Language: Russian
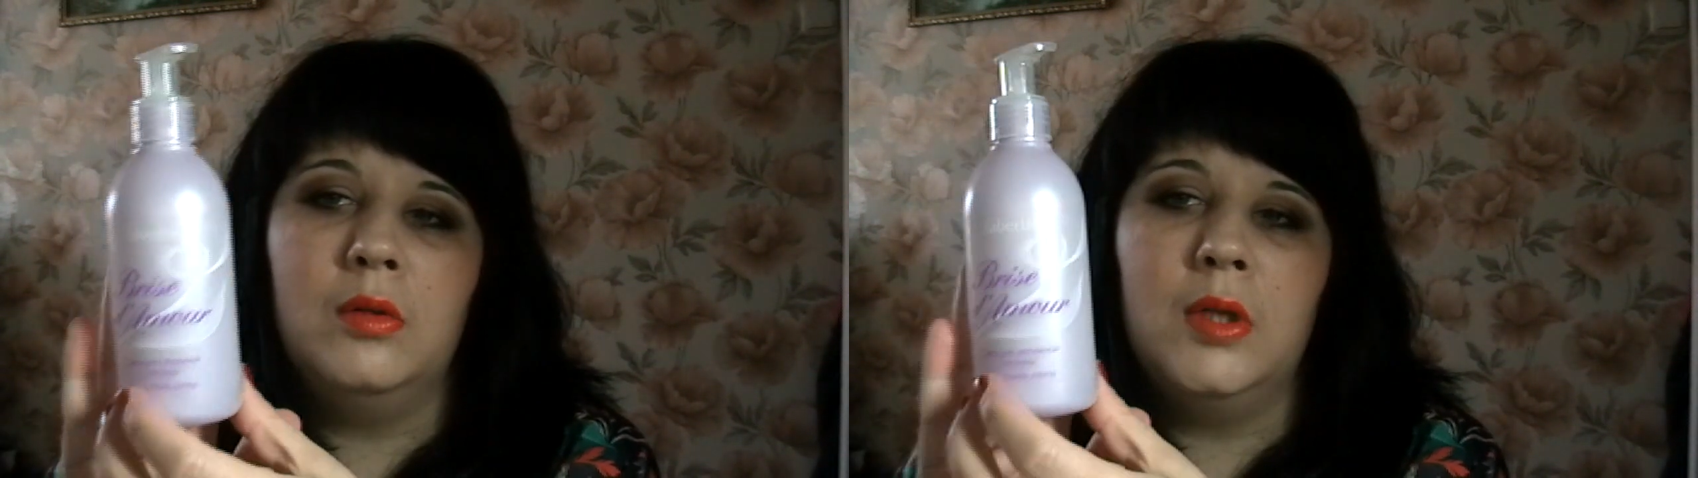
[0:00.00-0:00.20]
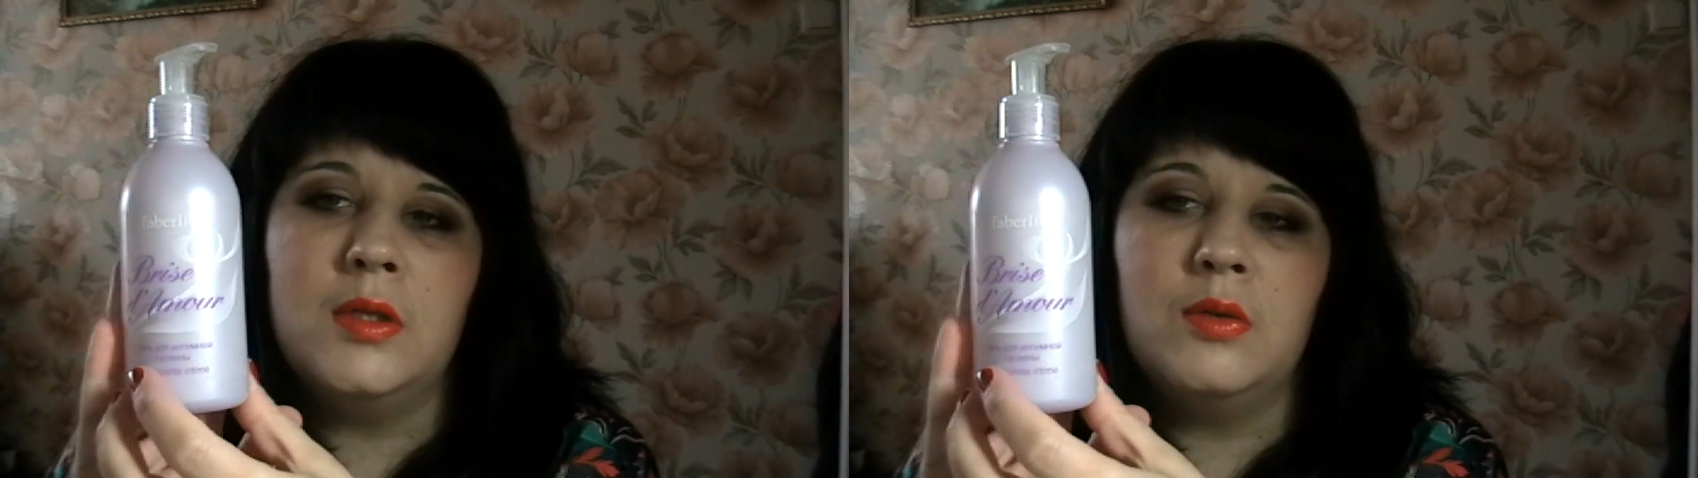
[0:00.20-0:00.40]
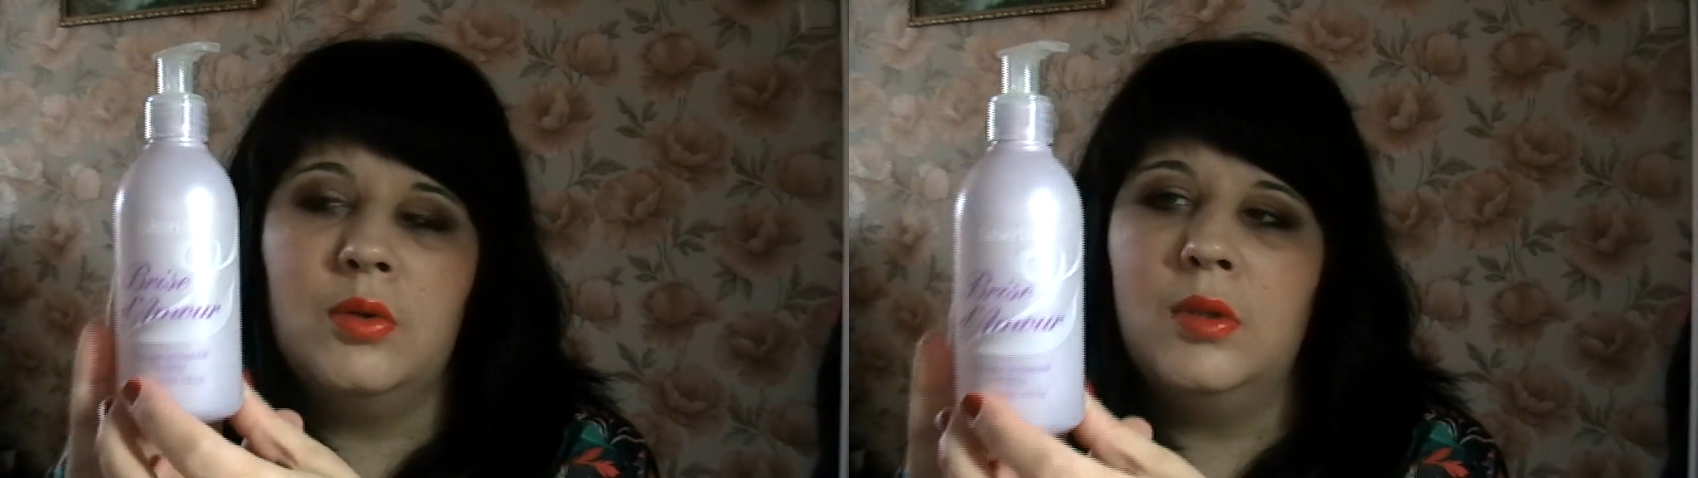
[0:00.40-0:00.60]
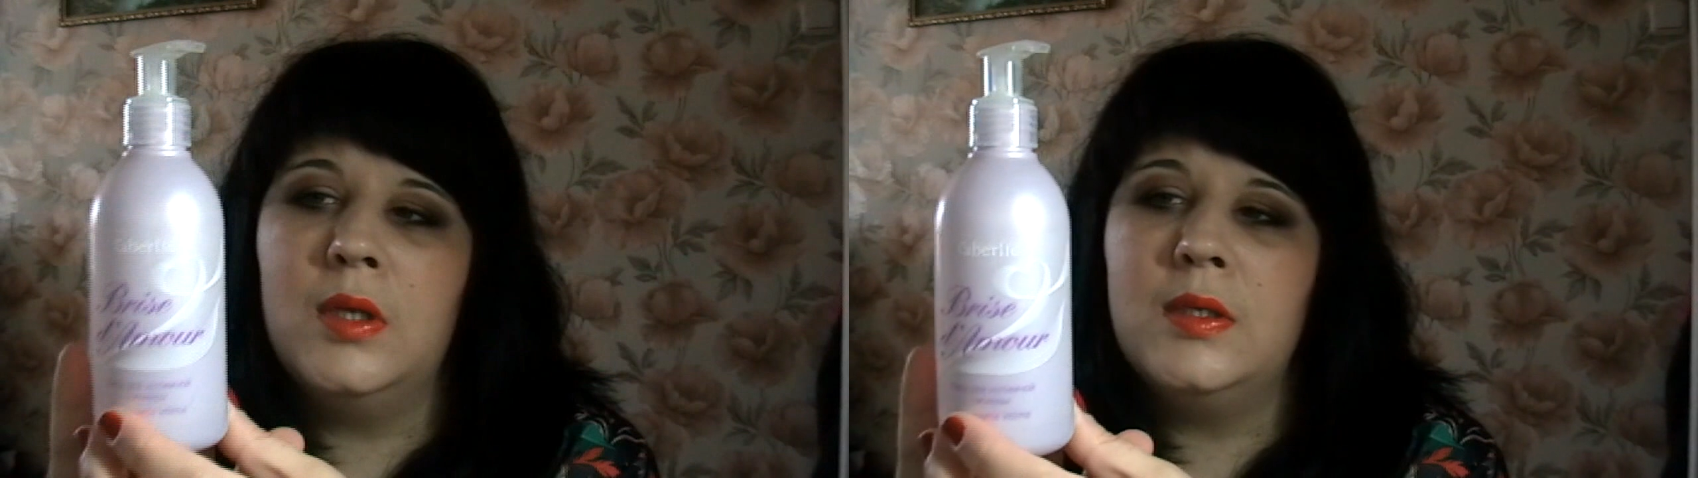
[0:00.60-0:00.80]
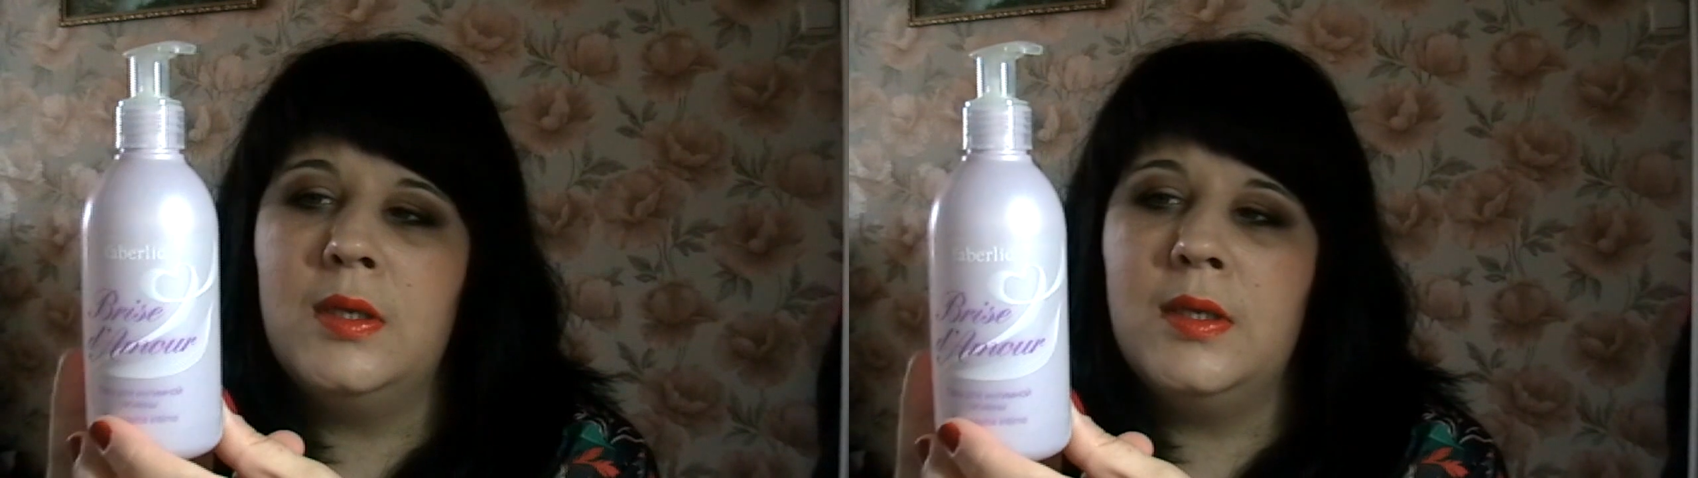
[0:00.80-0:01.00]

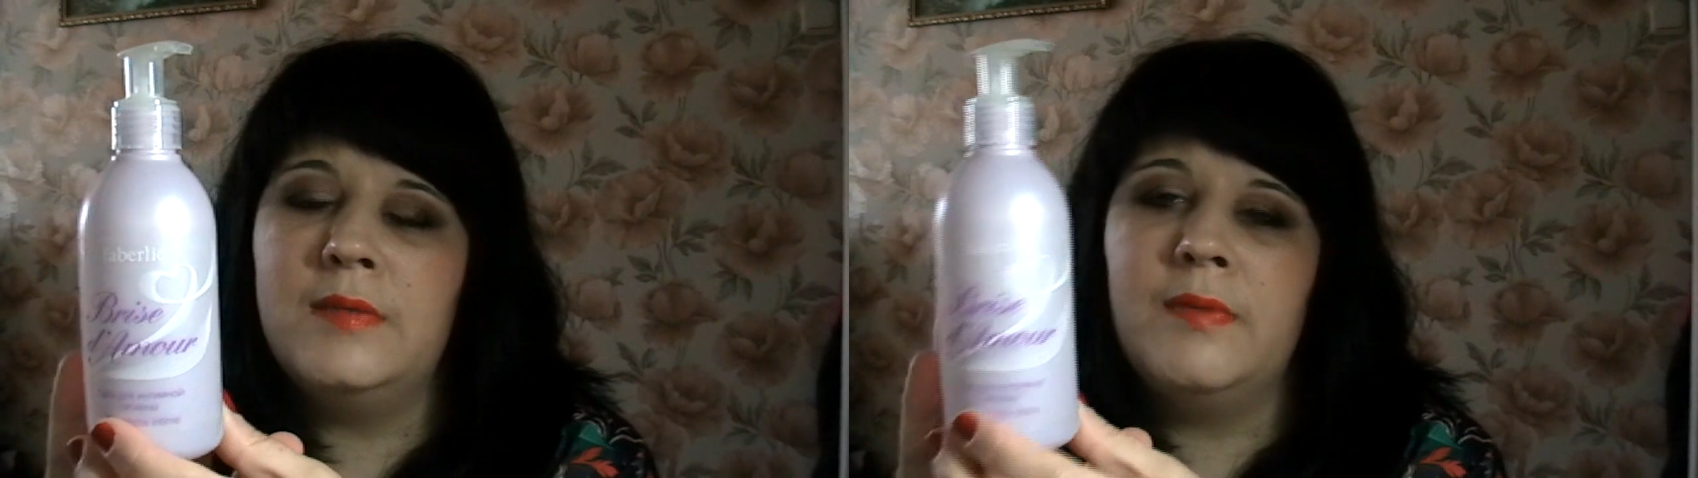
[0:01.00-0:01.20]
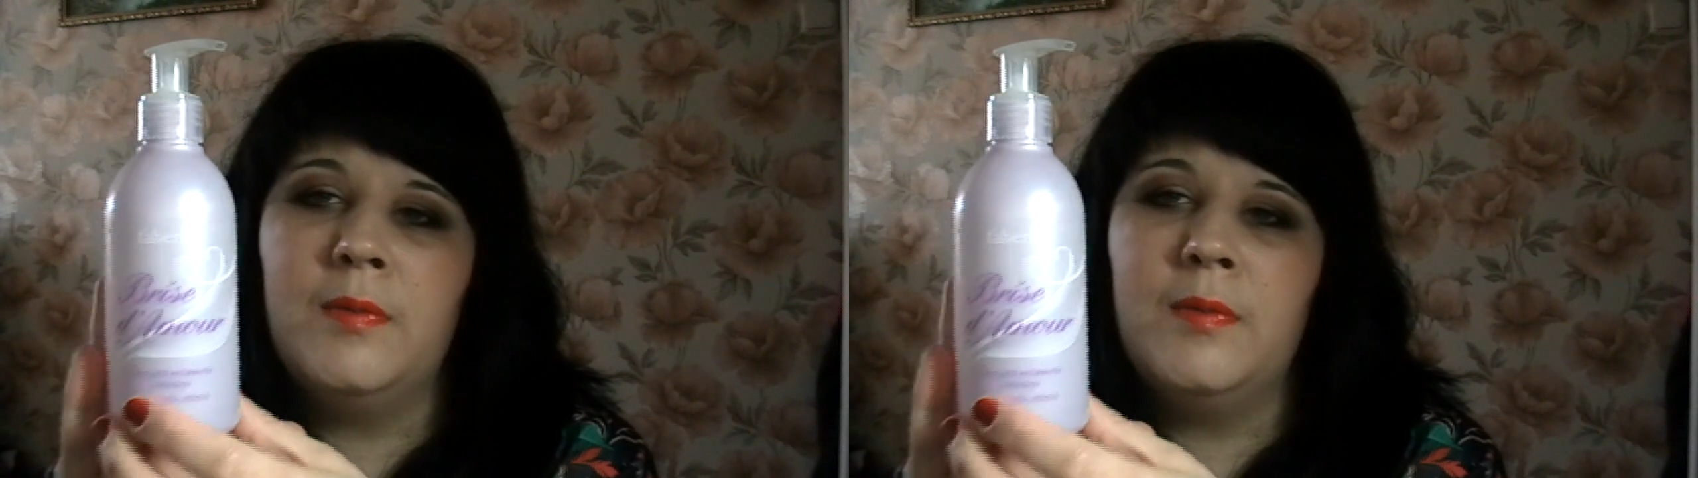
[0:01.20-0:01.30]
Достойное средство,